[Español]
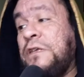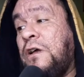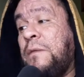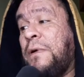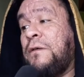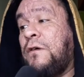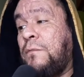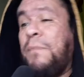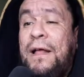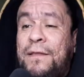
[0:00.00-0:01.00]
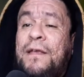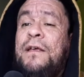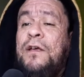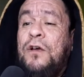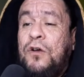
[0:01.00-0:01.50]
Tioli, Van,
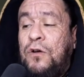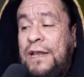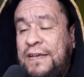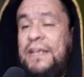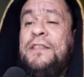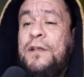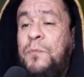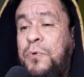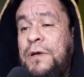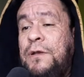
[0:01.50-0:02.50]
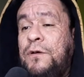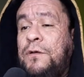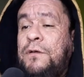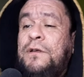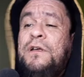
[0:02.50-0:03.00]
con la gente del pueblo
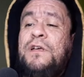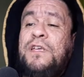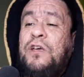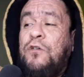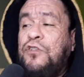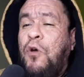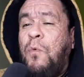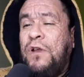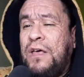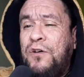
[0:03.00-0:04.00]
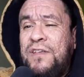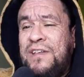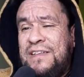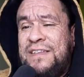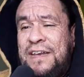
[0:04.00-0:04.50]
y con estos moradores de
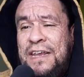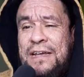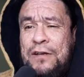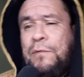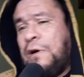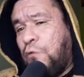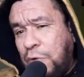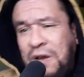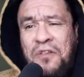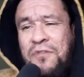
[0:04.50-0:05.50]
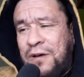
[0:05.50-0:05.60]
las arenas, que no me acuerdo